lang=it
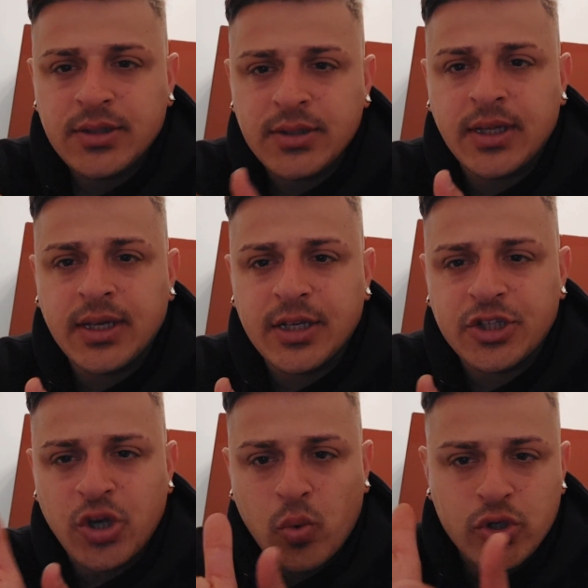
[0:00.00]
di
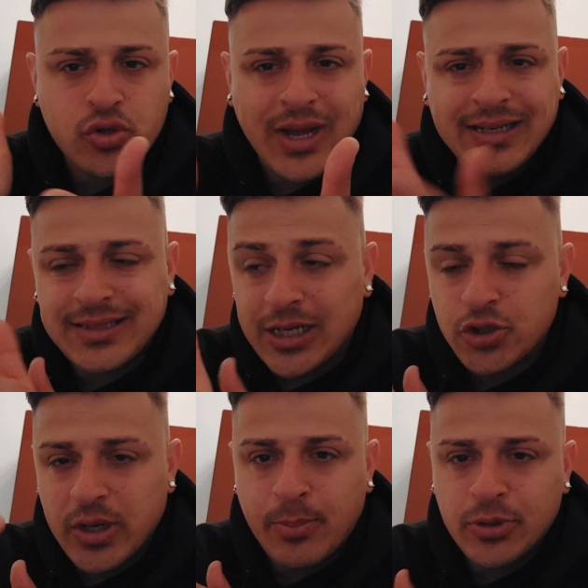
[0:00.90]
cioè, questo
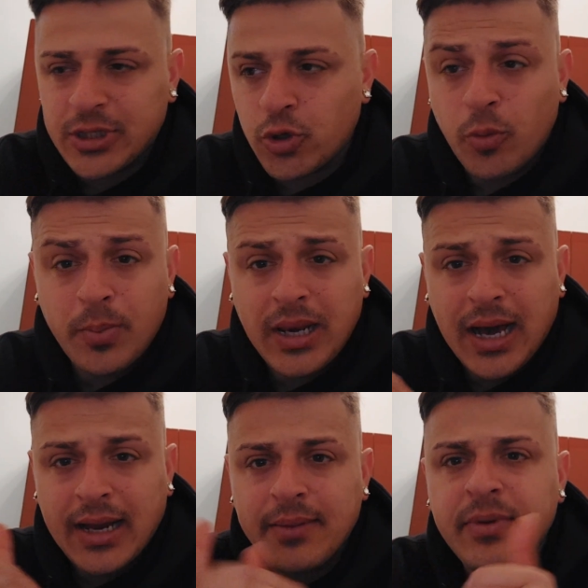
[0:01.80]
cartaceo che potete compilare,